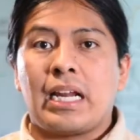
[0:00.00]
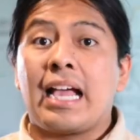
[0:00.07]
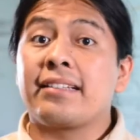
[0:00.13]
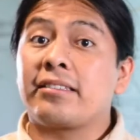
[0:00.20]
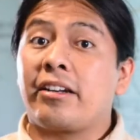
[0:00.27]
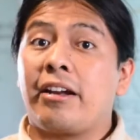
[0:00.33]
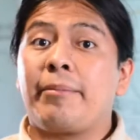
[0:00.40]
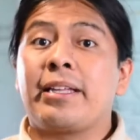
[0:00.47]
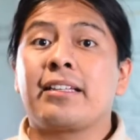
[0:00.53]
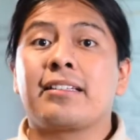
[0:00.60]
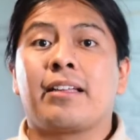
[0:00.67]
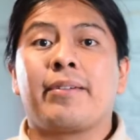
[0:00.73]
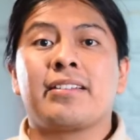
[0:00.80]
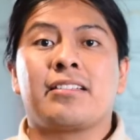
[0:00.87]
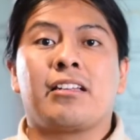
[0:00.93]
Esta herramienta
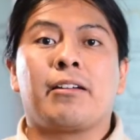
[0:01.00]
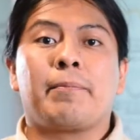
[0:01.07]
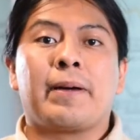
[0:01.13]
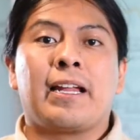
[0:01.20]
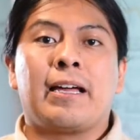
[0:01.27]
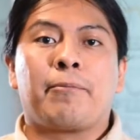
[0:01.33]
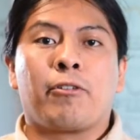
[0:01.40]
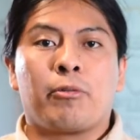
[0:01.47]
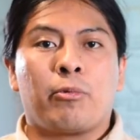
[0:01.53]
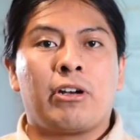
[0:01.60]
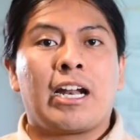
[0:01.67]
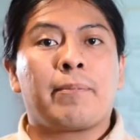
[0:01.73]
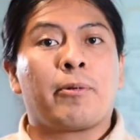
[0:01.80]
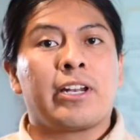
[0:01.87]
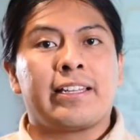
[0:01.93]
también sirve para
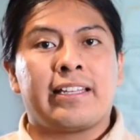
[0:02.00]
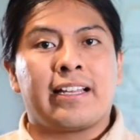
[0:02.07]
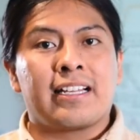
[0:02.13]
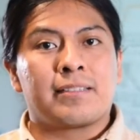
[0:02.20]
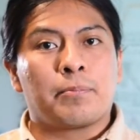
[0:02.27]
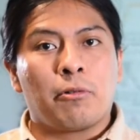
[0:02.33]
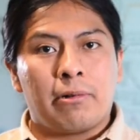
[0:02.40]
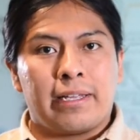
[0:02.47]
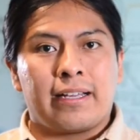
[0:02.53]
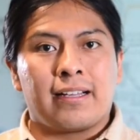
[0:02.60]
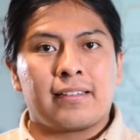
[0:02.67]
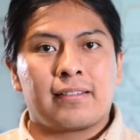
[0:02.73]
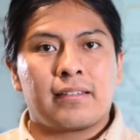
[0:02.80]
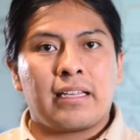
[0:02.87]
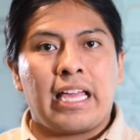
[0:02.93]
formular políticas
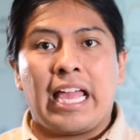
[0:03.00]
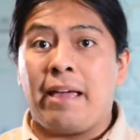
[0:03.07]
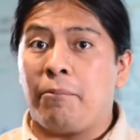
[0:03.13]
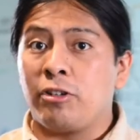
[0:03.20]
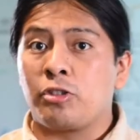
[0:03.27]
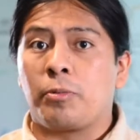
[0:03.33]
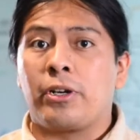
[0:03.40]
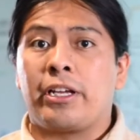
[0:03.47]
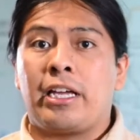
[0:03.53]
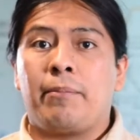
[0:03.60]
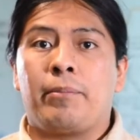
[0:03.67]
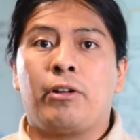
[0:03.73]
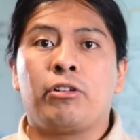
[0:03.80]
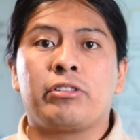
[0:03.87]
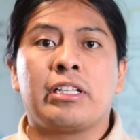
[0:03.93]
públicas. Emmons, por
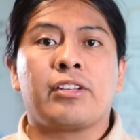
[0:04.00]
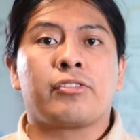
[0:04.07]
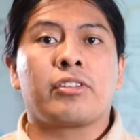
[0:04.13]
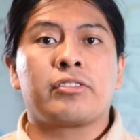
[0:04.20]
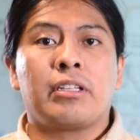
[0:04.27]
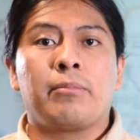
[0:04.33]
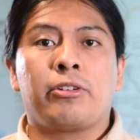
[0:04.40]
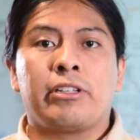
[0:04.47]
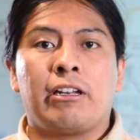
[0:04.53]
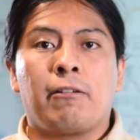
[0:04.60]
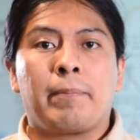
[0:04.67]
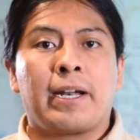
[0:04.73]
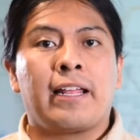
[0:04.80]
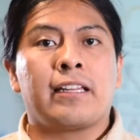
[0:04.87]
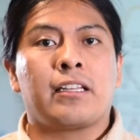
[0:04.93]
ejemplo, utilizó este modelo
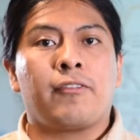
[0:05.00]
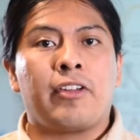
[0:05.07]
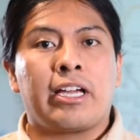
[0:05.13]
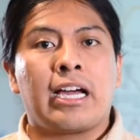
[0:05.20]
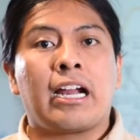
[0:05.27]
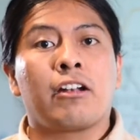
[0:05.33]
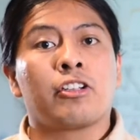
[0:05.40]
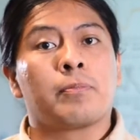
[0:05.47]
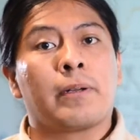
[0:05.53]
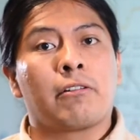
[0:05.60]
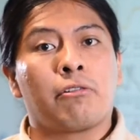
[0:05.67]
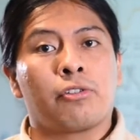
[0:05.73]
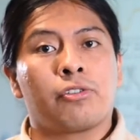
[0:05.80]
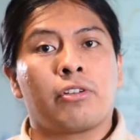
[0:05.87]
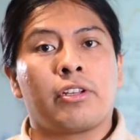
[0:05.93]
para identificar los
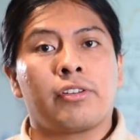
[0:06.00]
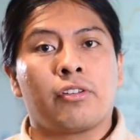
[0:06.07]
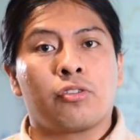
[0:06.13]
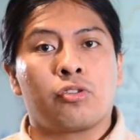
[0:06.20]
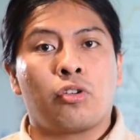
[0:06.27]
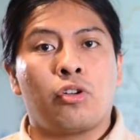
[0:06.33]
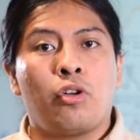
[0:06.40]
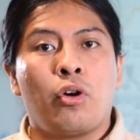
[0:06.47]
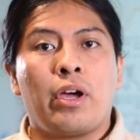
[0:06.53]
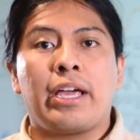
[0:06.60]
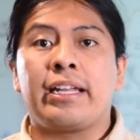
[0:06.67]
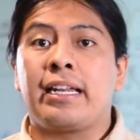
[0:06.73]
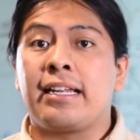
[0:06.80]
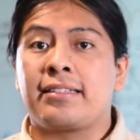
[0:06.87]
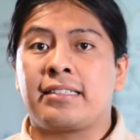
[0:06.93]
precursores de ozono
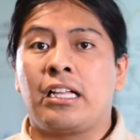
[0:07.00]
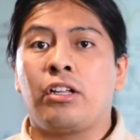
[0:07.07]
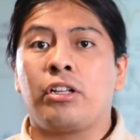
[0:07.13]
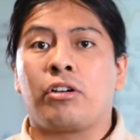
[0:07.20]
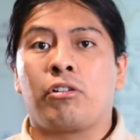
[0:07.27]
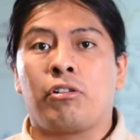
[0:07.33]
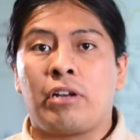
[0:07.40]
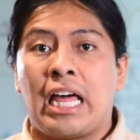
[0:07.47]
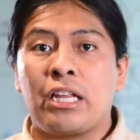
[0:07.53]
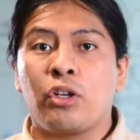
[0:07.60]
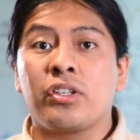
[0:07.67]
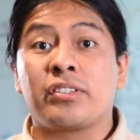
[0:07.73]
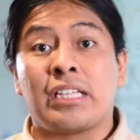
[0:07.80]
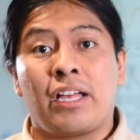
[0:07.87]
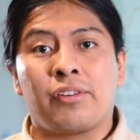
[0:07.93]
en el estado de Colorado,
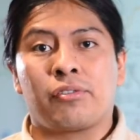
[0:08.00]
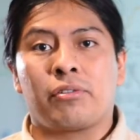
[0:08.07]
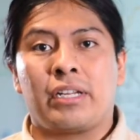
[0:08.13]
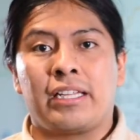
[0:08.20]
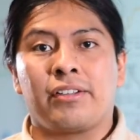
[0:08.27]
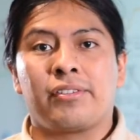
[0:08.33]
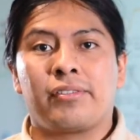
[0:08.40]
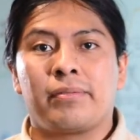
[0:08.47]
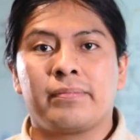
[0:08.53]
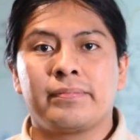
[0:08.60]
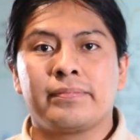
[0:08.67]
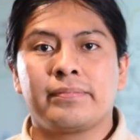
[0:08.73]
Estados Unidos.